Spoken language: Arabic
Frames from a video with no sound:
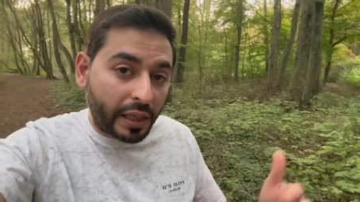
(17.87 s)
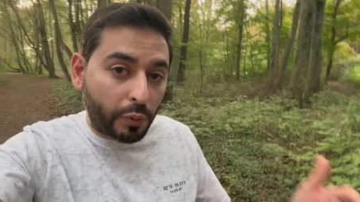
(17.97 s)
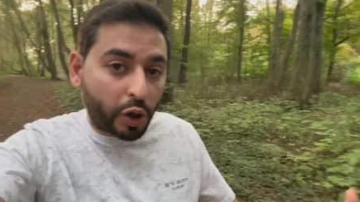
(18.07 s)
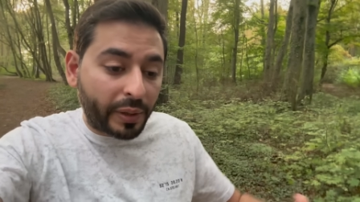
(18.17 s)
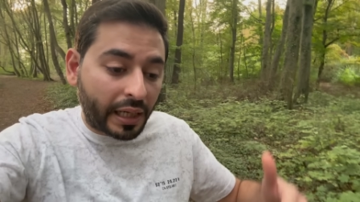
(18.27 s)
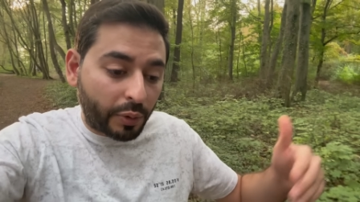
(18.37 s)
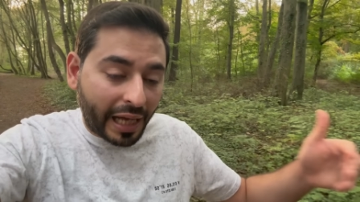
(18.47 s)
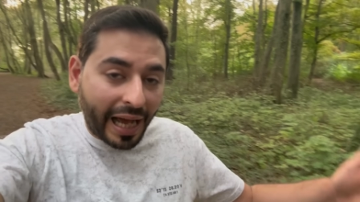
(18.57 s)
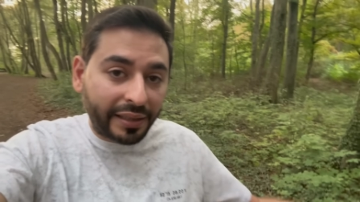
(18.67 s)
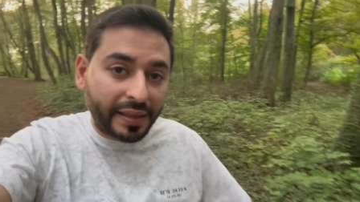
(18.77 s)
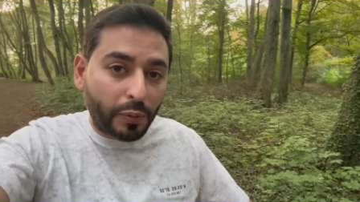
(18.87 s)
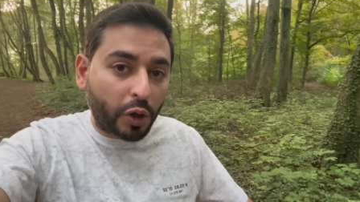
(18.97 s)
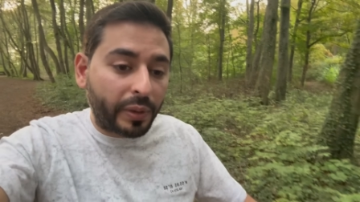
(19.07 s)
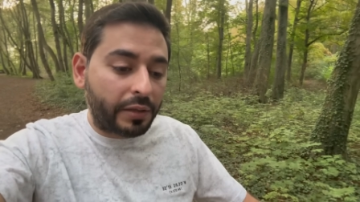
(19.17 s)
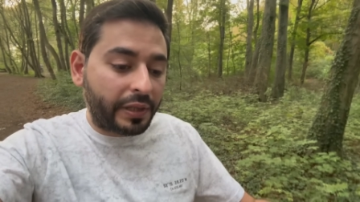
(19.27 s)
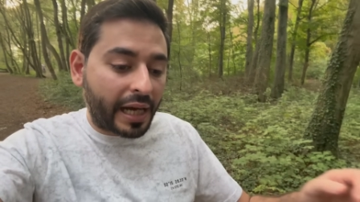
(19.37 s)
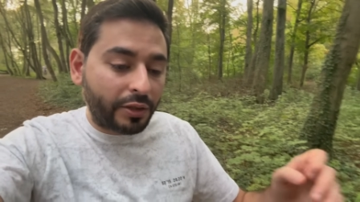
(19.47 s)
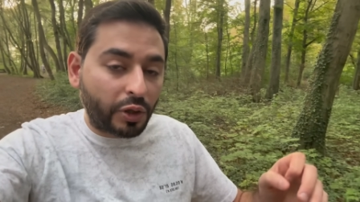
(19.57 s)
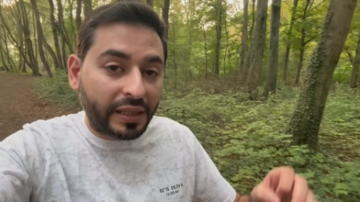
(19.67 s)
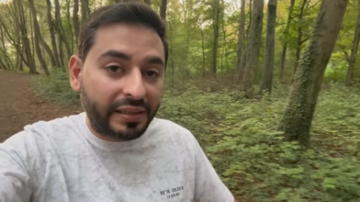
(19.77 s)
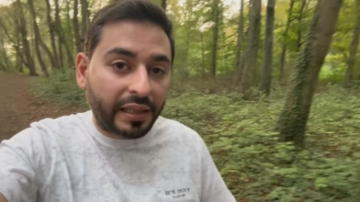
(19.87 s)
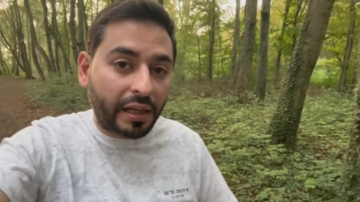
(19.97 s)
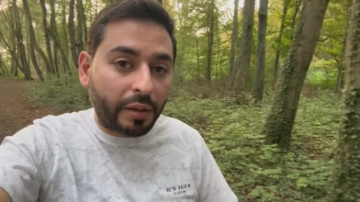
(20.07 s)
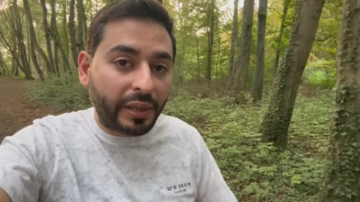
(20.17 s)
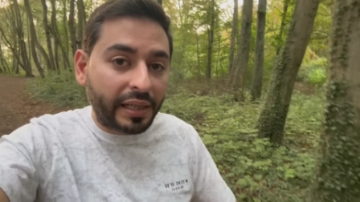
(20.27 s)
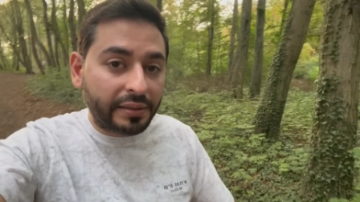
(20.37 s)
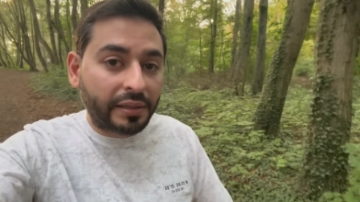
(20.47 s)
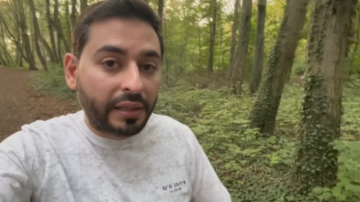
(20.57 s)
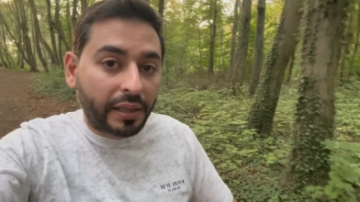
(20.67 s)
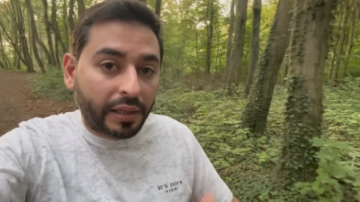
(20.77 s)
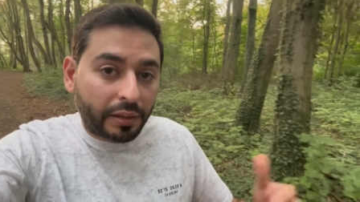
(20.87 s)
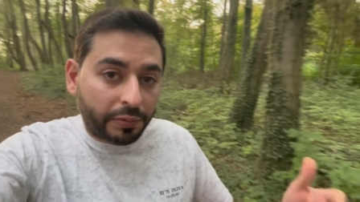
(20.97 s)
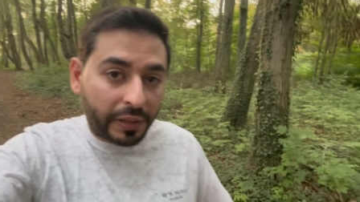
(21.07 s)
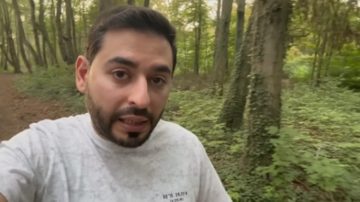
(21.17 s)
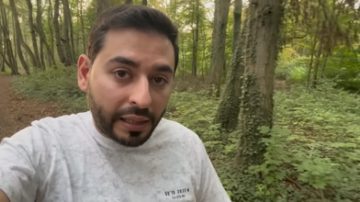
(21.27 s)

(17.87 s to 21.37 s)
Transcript: المقبل أو الأحد المقبل في عندهم انتخابات في